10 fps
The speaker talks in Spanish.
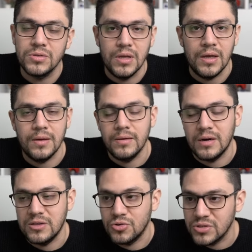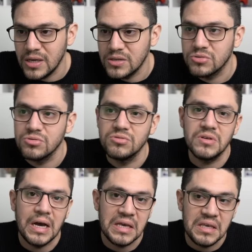de retrocesos,
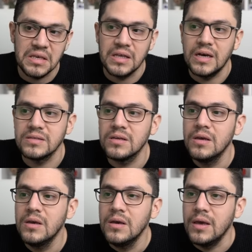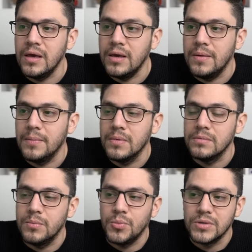caídas, eh,
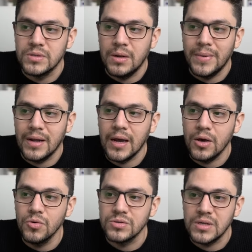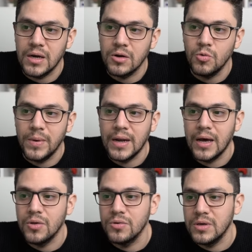pues el mercado se ha
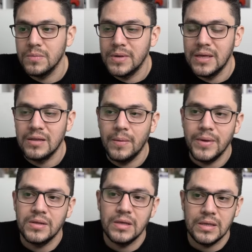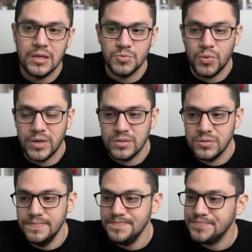recuperado inmediatamente después,
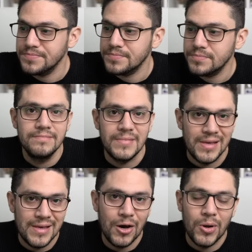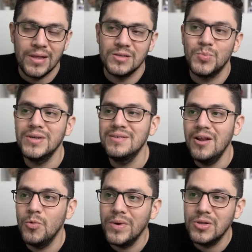¿no? Y ahora, después del
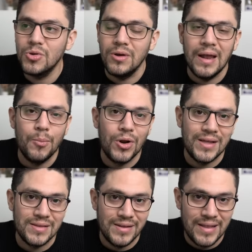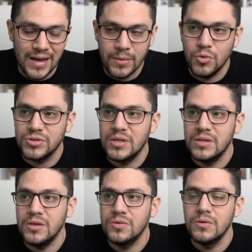aumento de la volatilidad que hemos
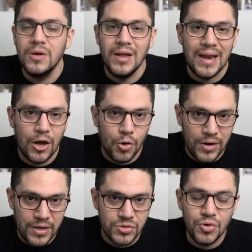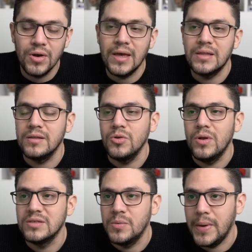tenido, la corrección que ha tenido el
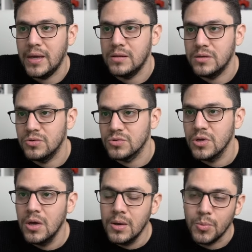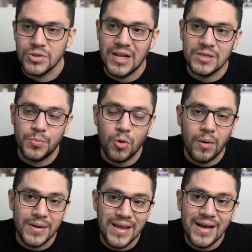SP500, pues las
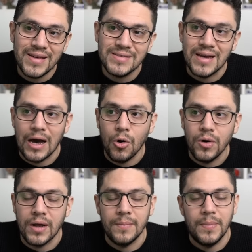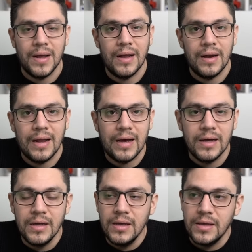probabilidades ahora para la
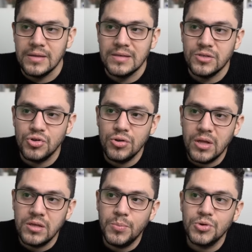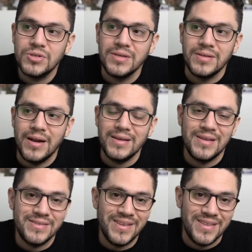decisión de tipos de interés de
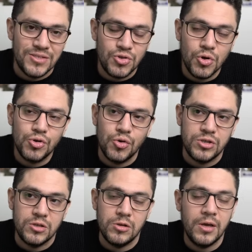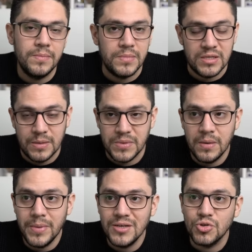este 18 de
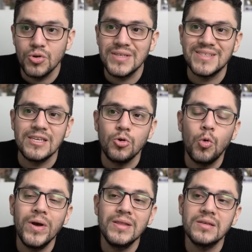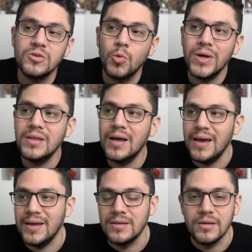septiembre son 50-50
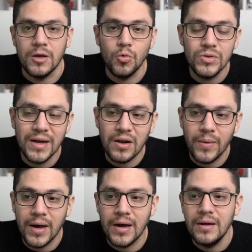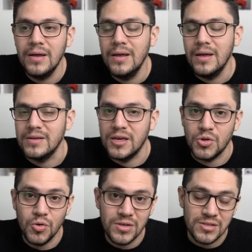entre una rebaja ya
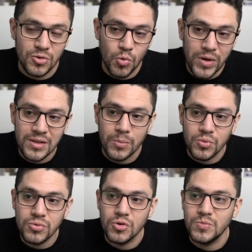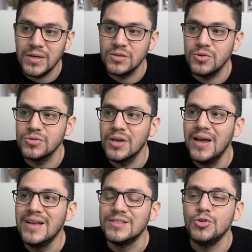no de 50 puntos básicos,
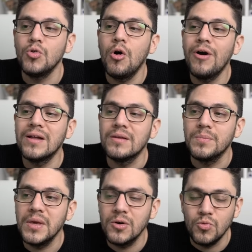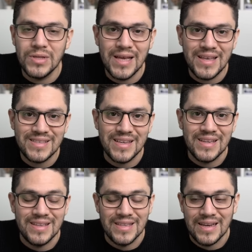sino ahora también una de
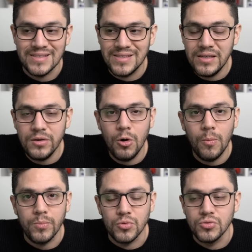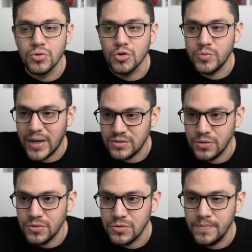75 puntos
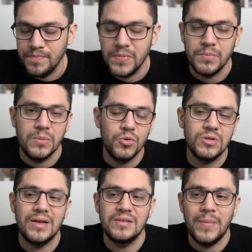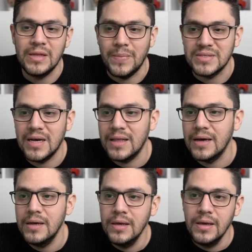básicos. Vimos la semana
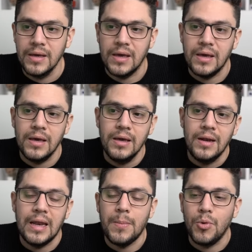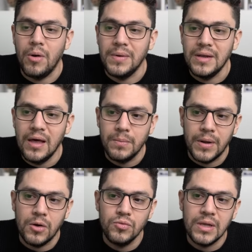pasada que la probabilidad
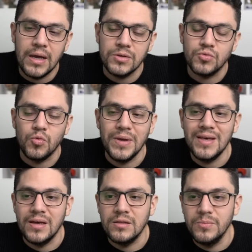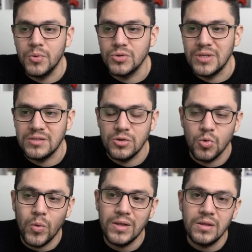para una subida de tipos de
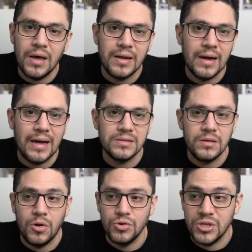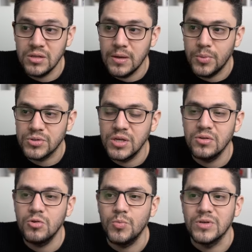50 era casi del
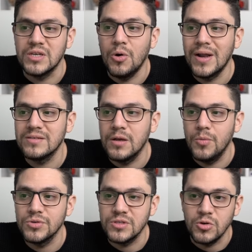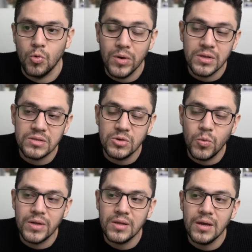80%, pues ahora estamos
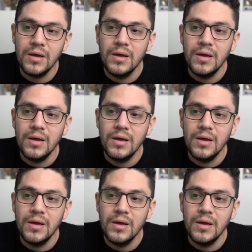50-50